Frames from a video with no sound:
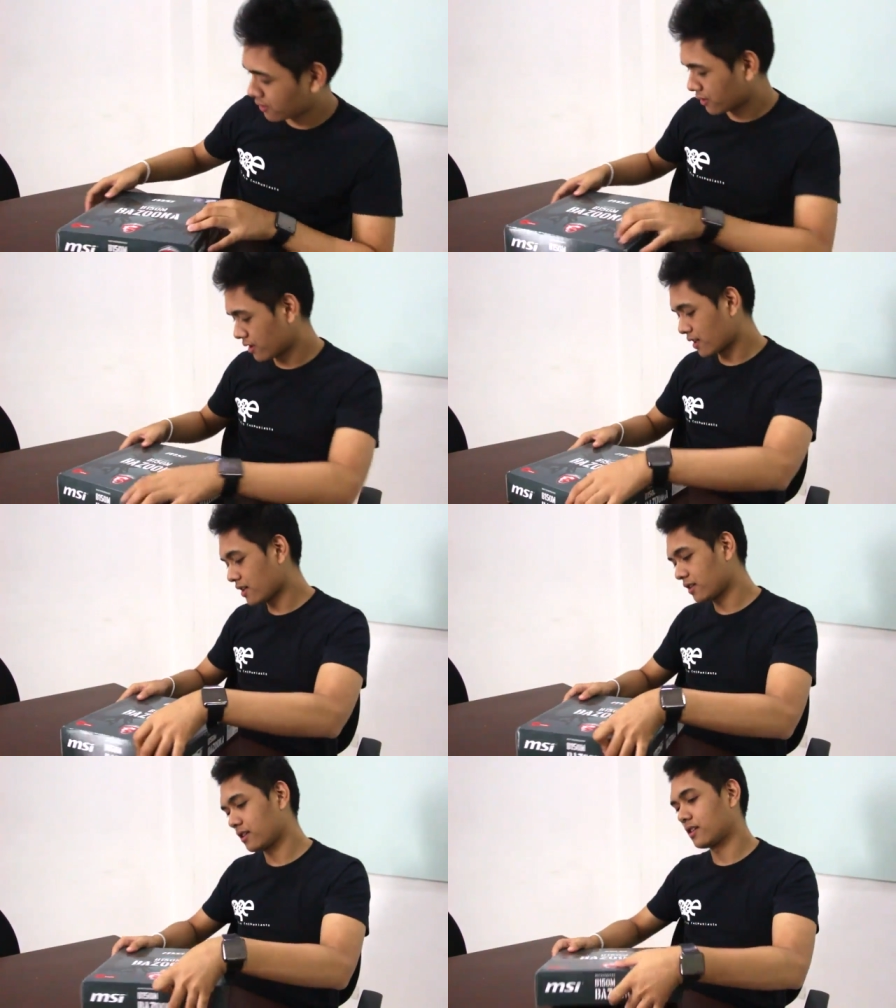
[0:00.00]
Ganoon
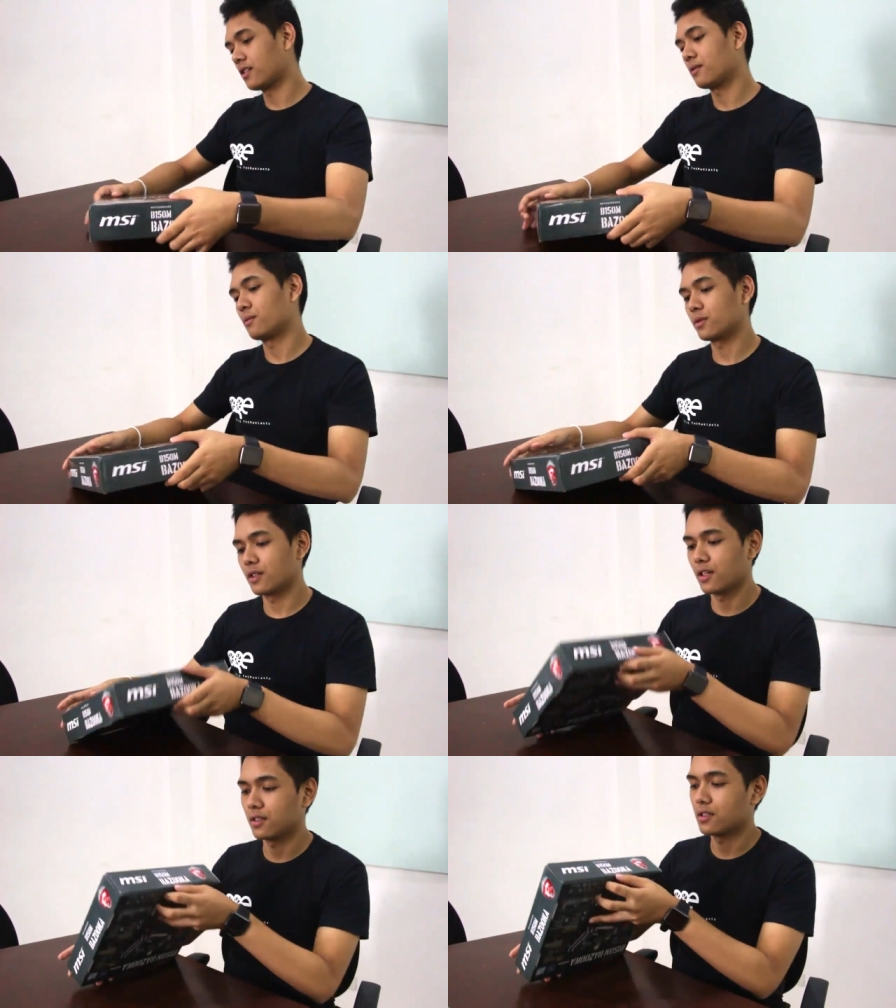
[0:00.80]
natin.
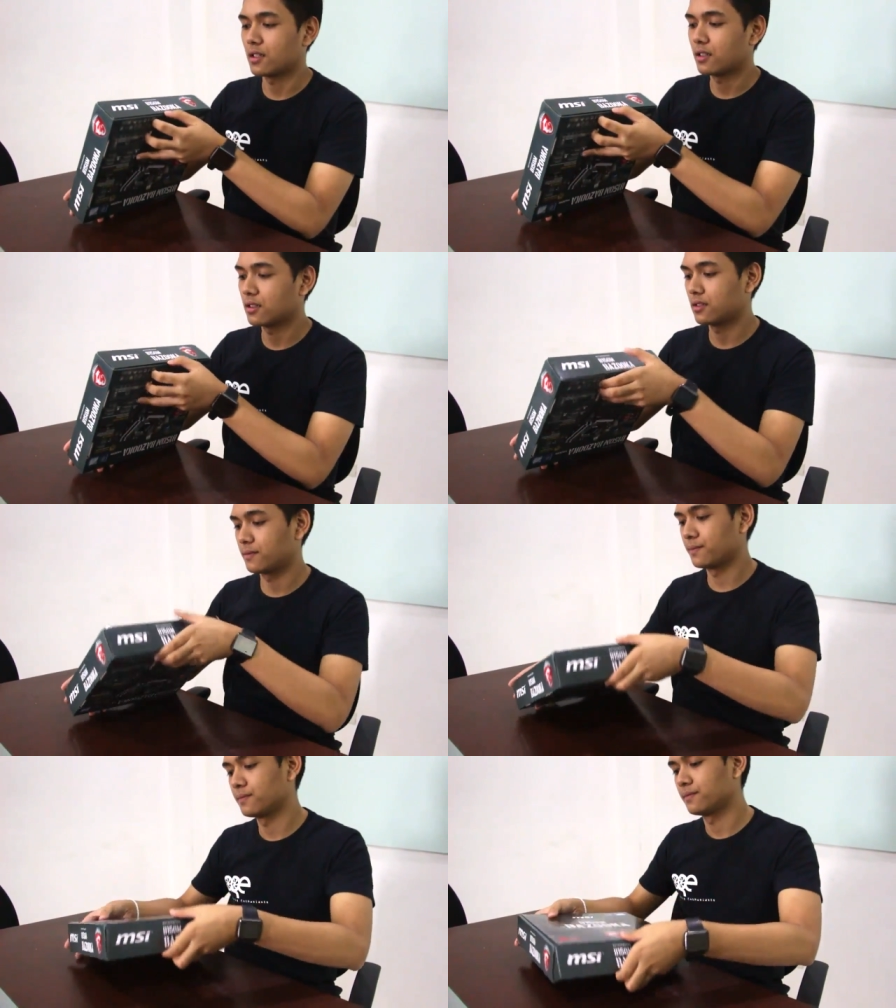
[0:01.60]
Gusto natin siya.
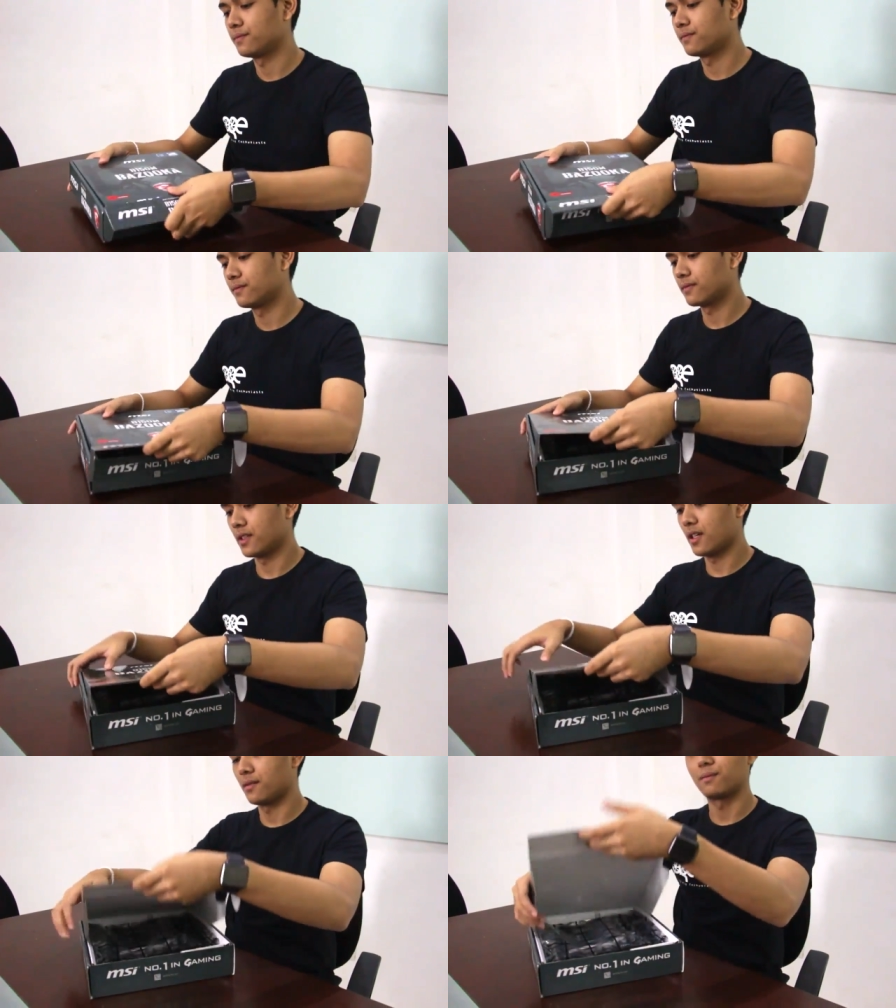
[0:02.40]
Ayan.